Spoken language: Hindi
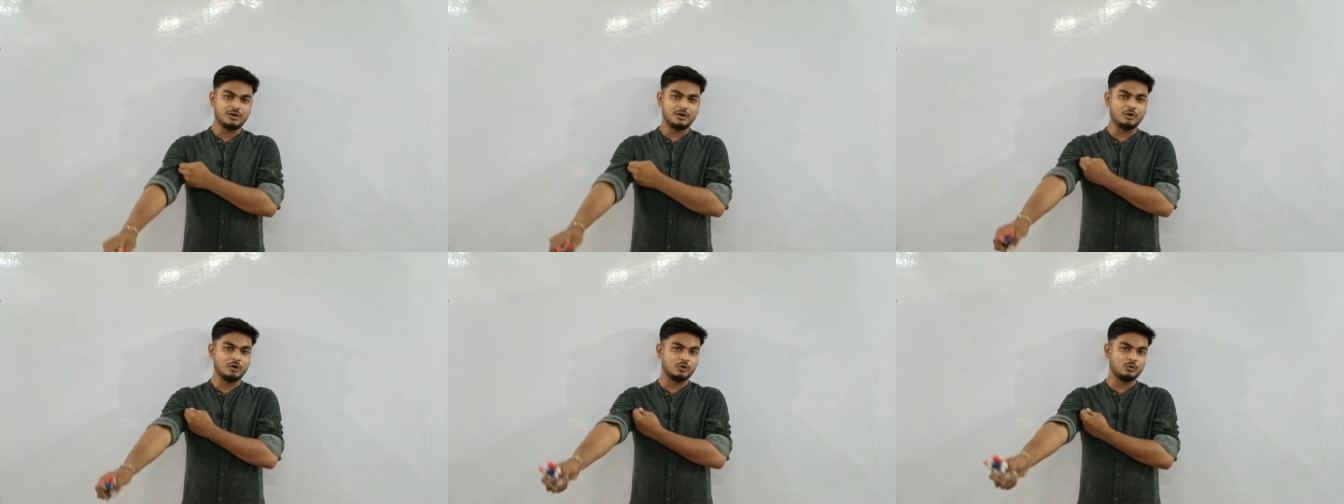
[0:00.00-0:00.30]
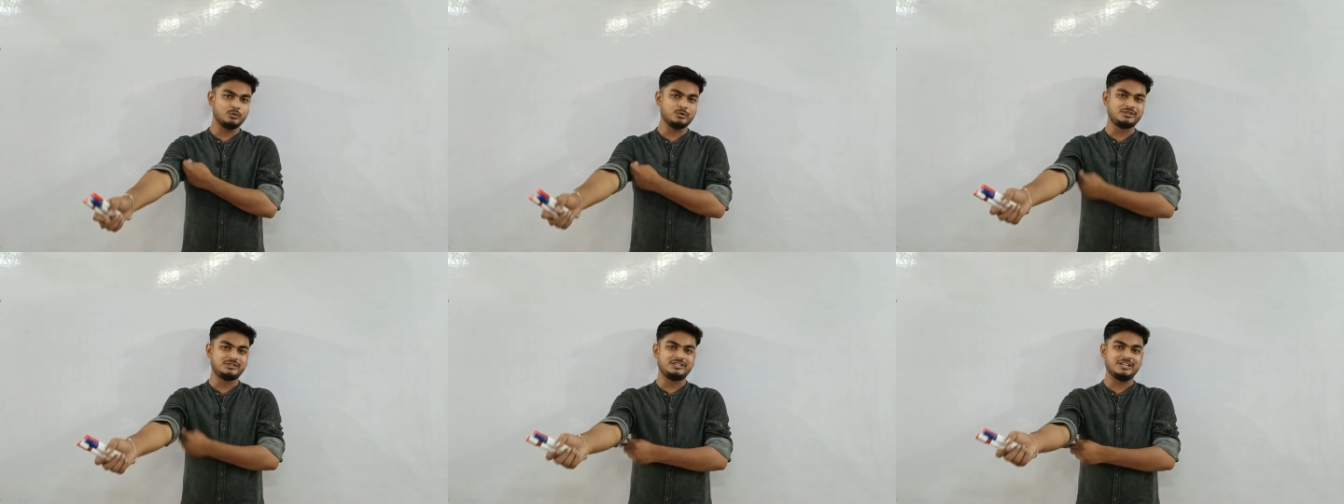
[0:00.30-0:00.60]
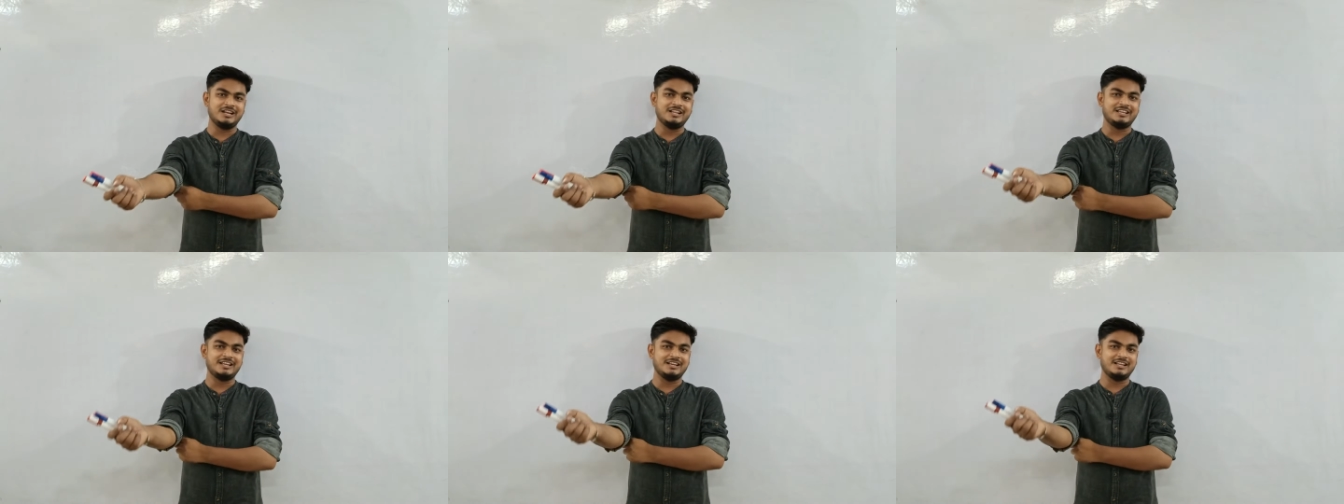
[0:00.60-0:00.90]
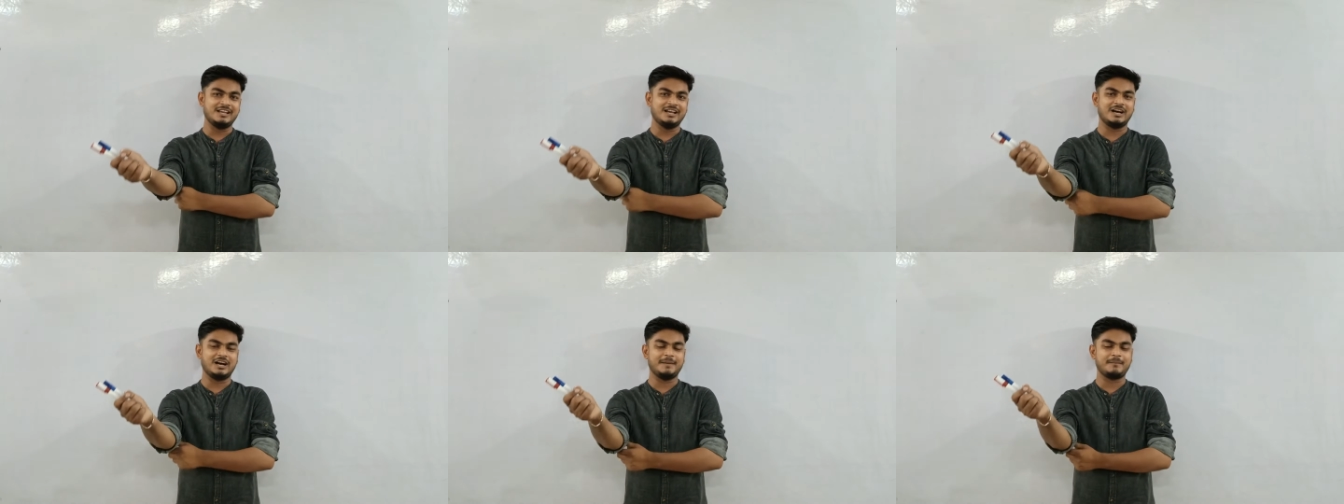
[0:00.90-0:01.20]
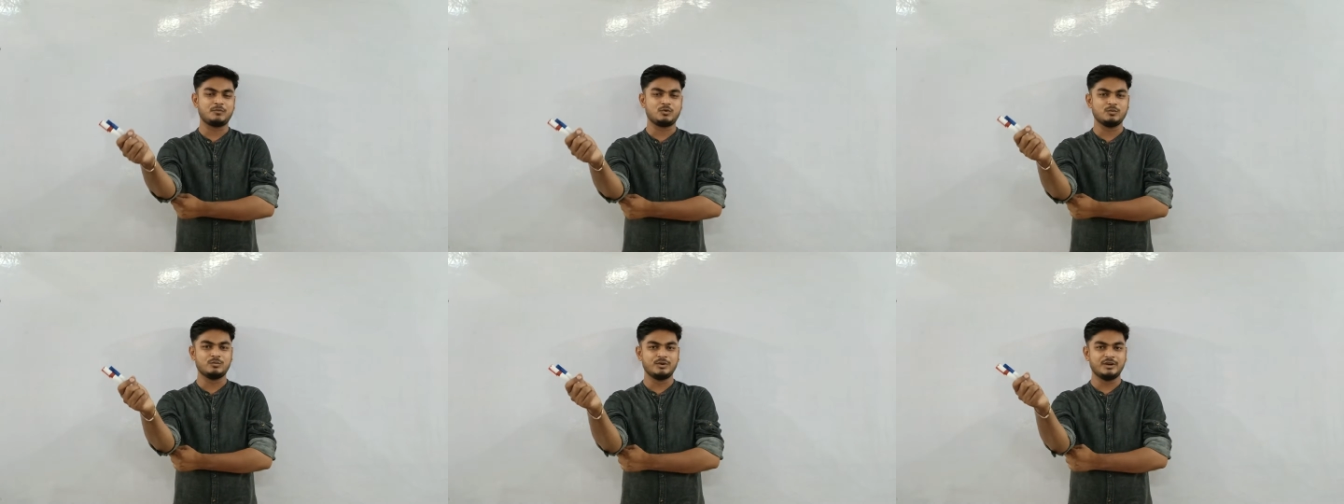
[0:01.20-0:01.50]
और उत्तल के लिए
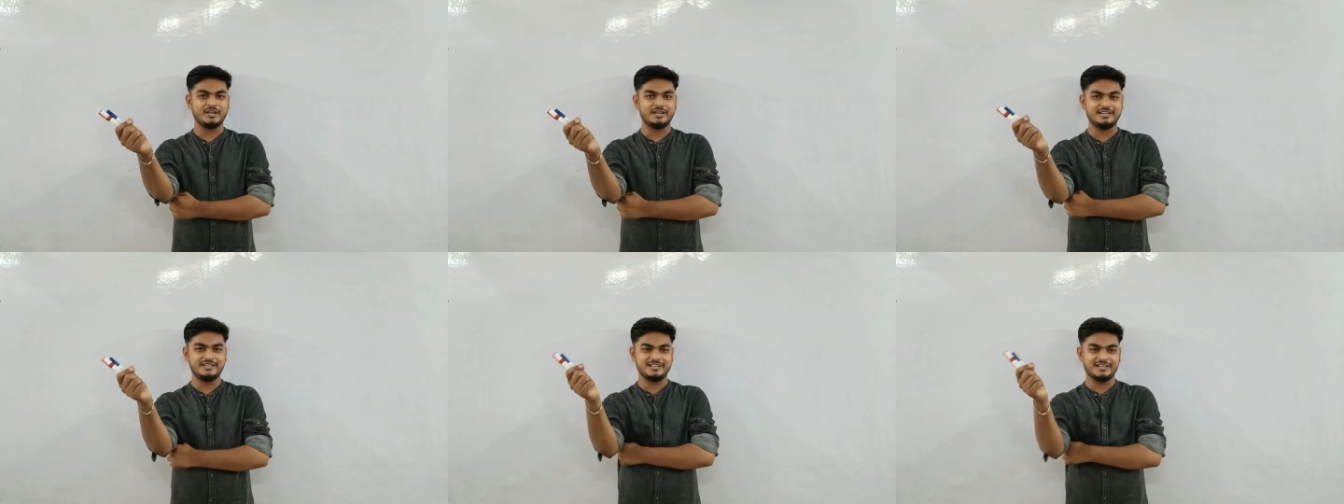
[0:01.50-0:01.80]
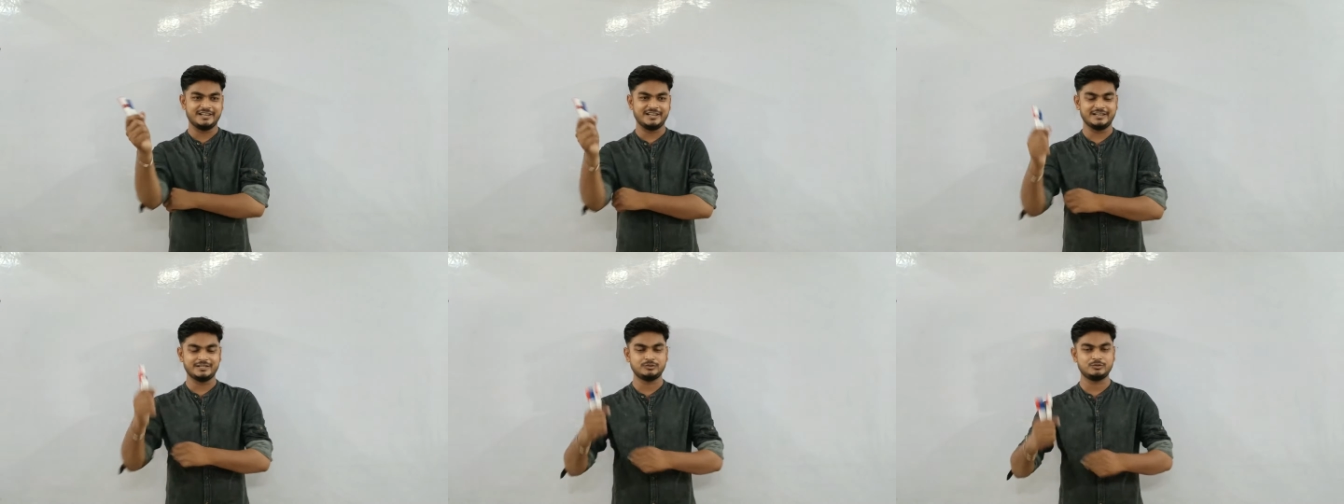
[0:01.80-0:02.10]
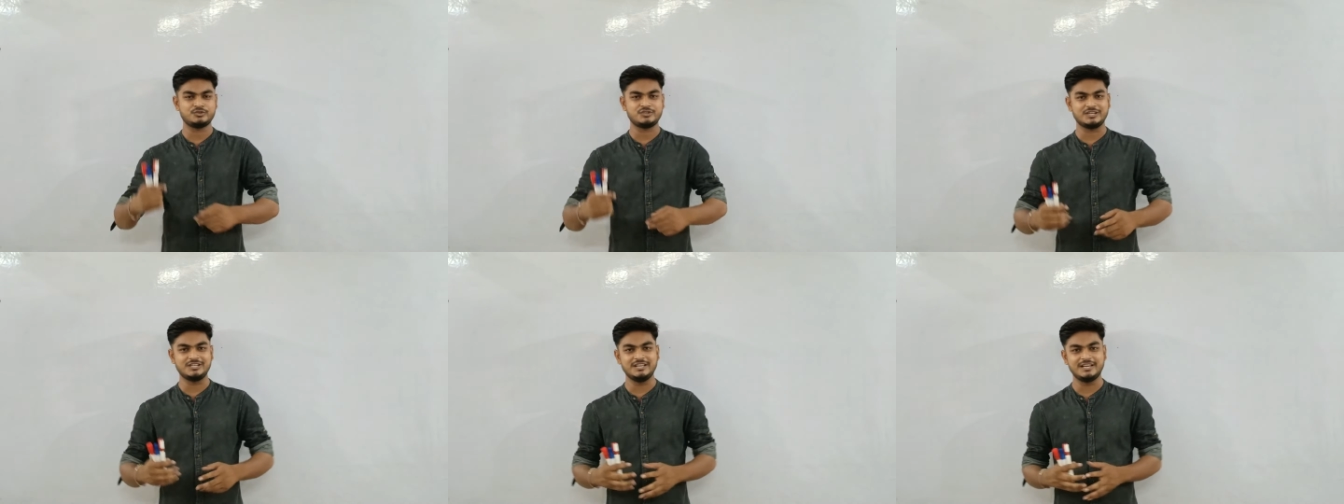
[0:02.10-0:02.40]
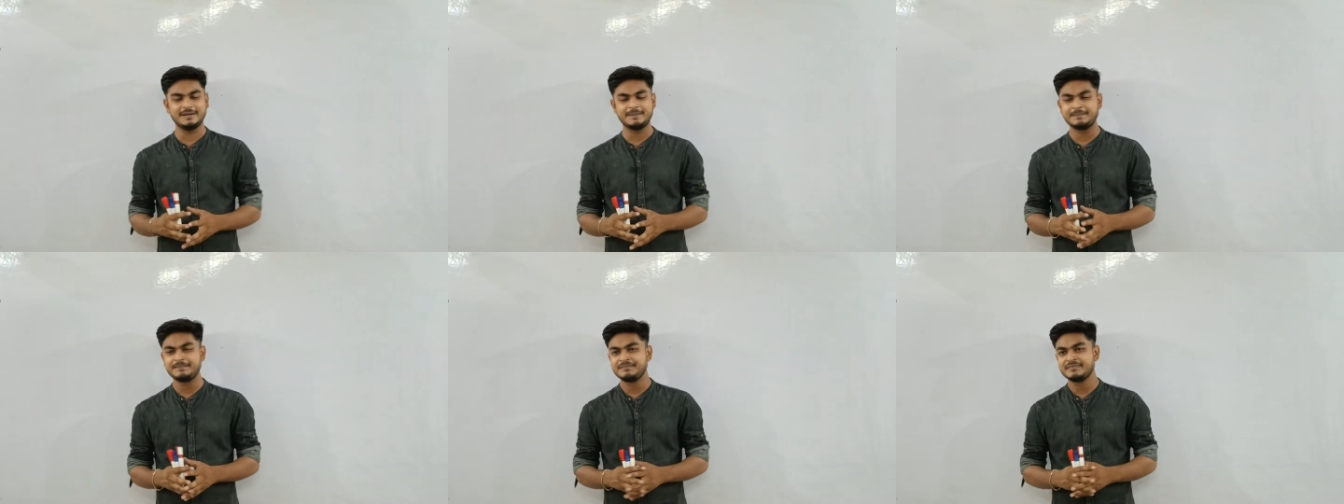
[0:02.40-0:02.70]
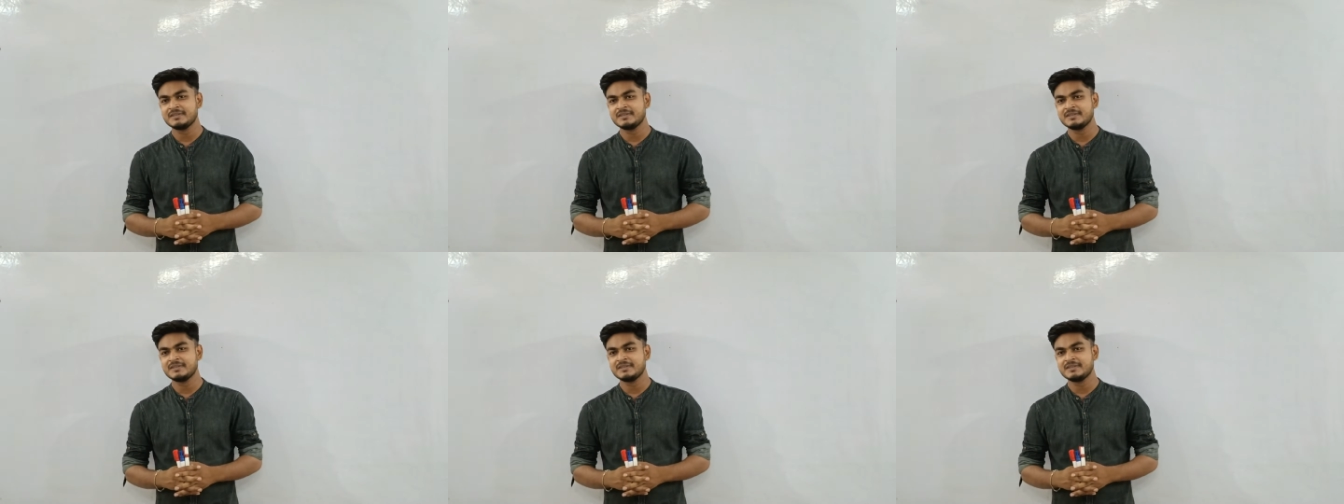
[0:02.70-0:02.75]
आपको वो नहीं आया तो चलिए